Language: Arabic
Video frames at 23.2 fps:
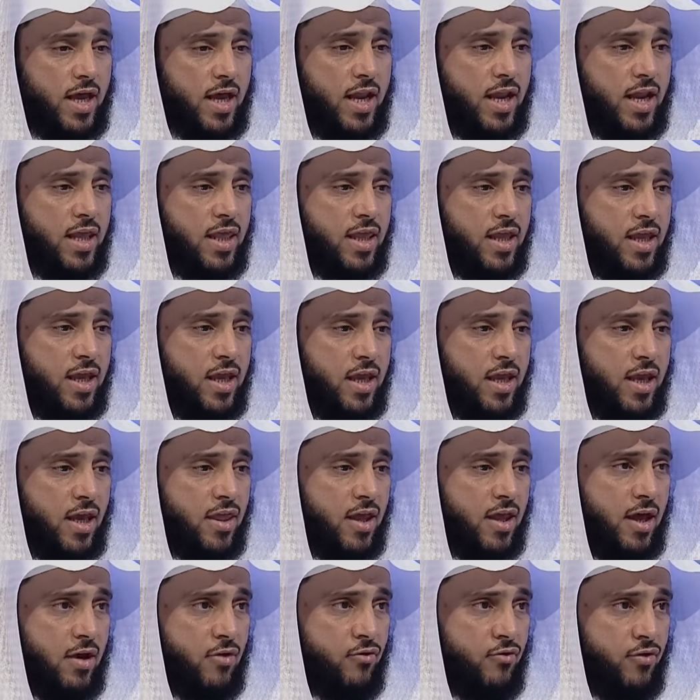الذي
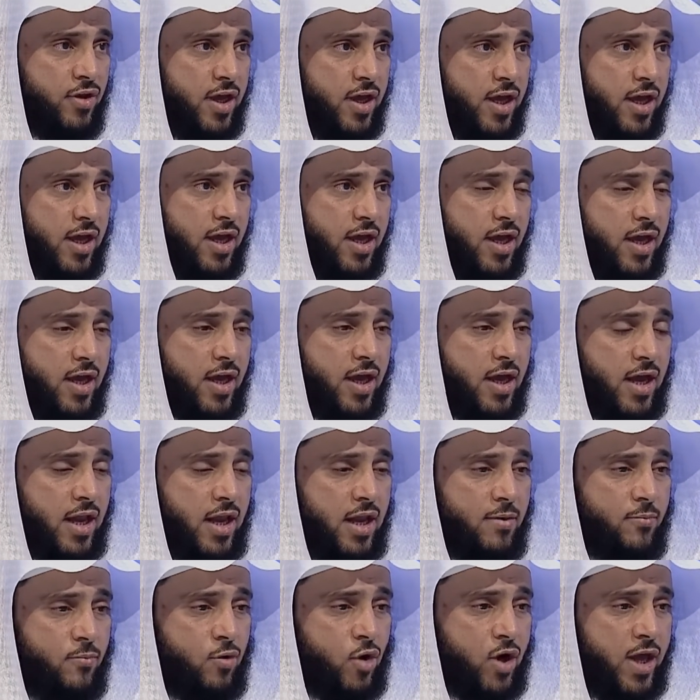يضع فيها
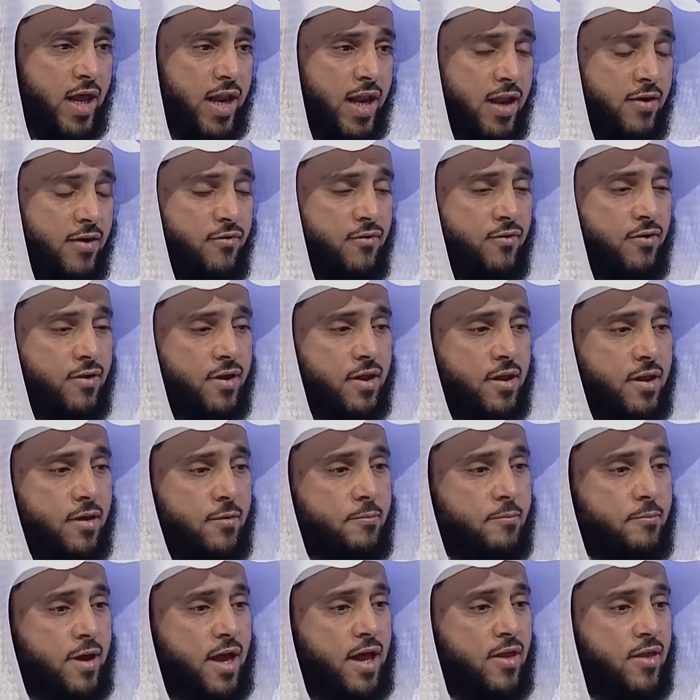المكلف
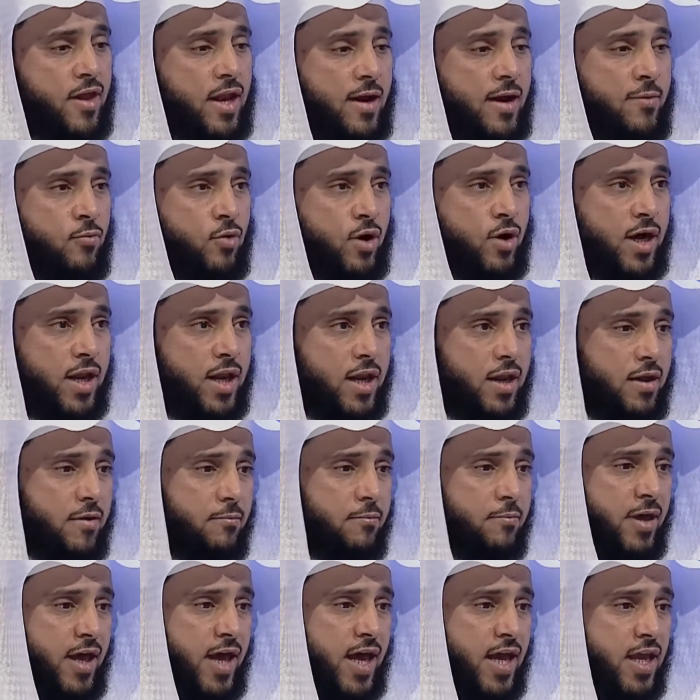بعض الأموال
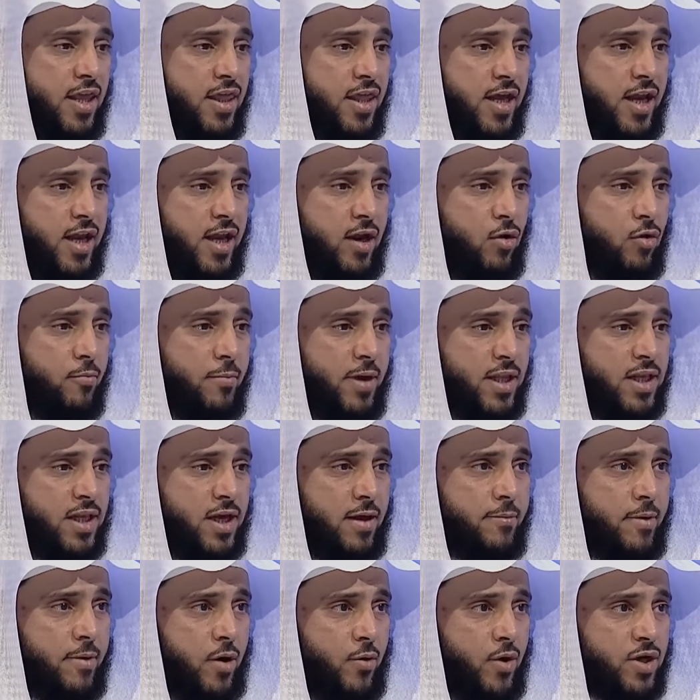بحيث أنه
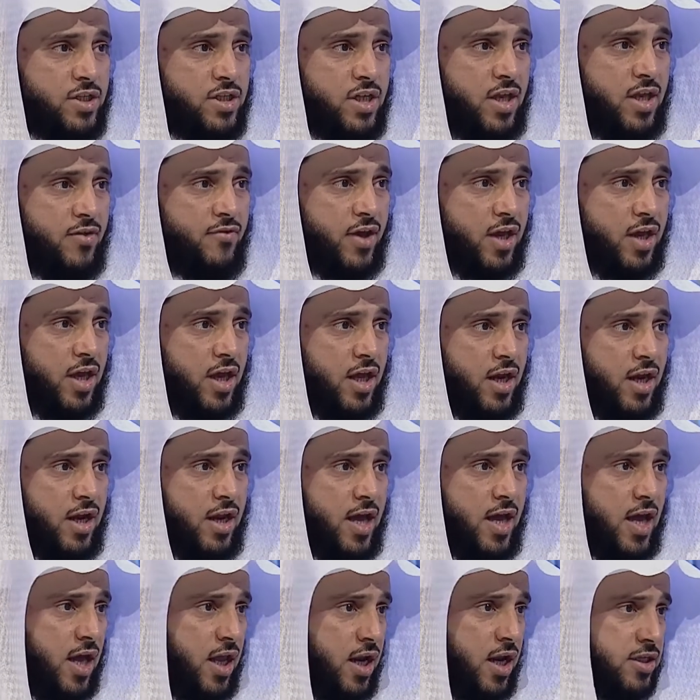متى ما وجد فقيرا
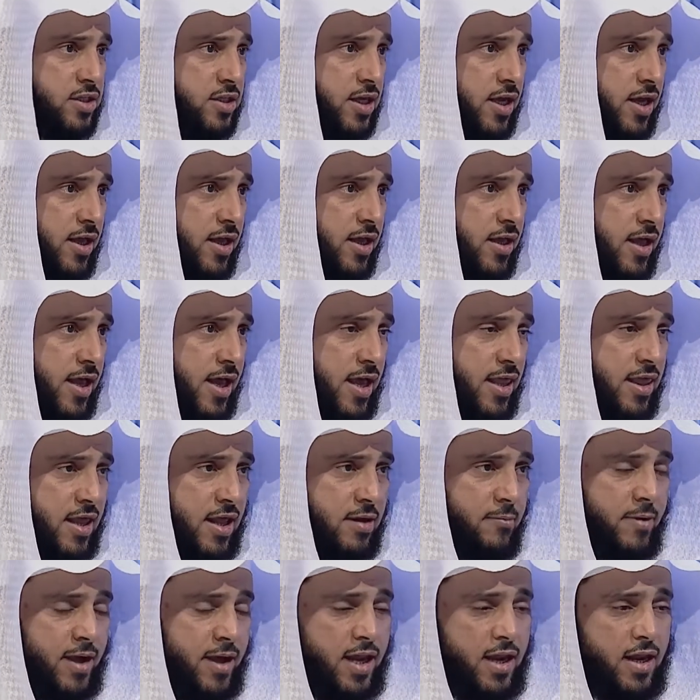أخرج هذا
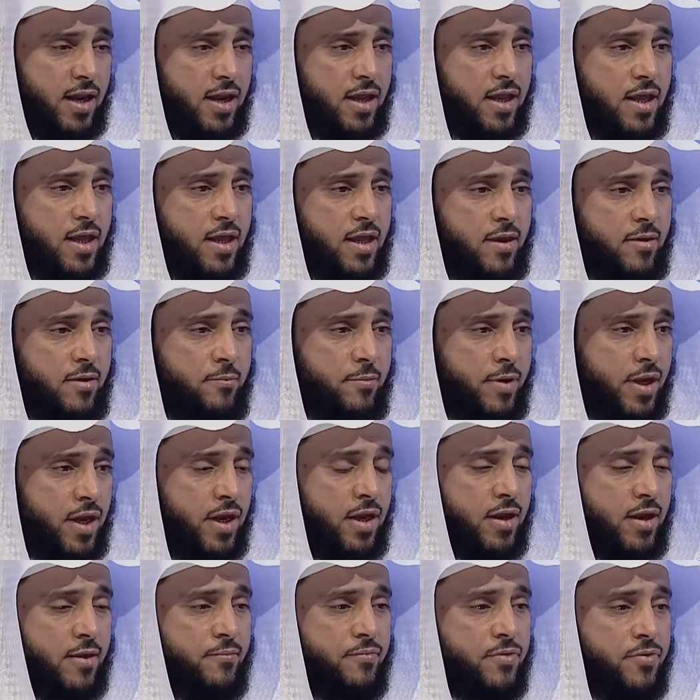المال منه
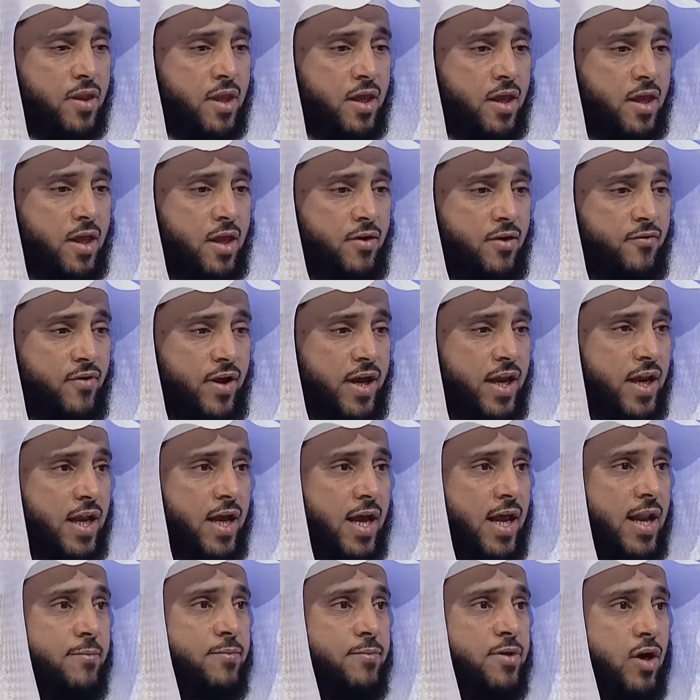
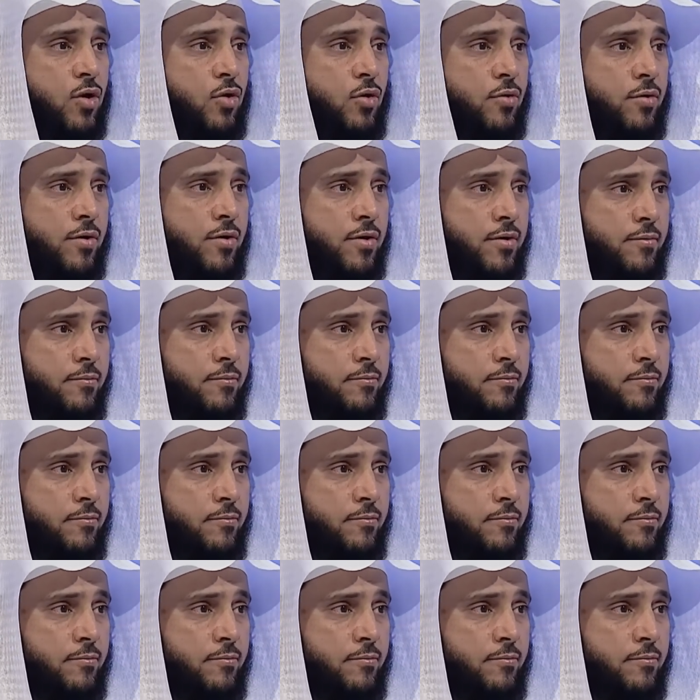فإنها لم تكن